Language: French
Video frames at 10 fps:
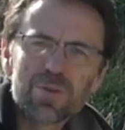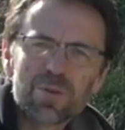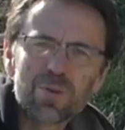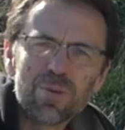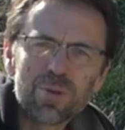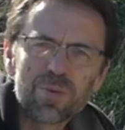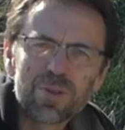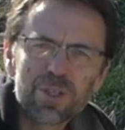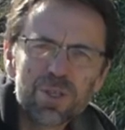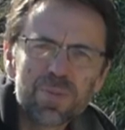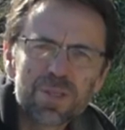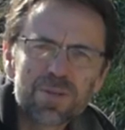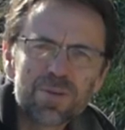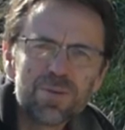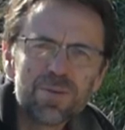ce trou dans le potager
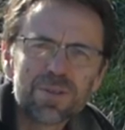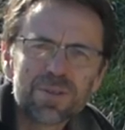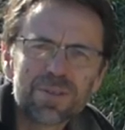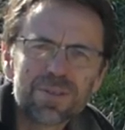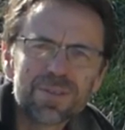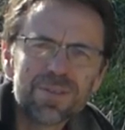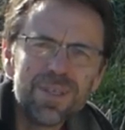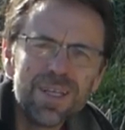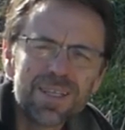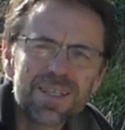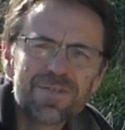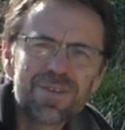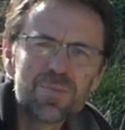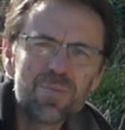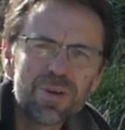Parce que il a été
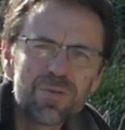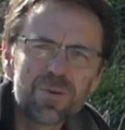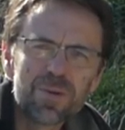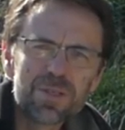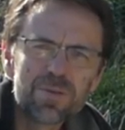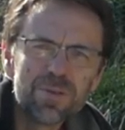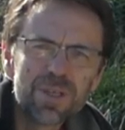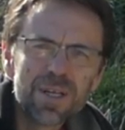fait pour la formation.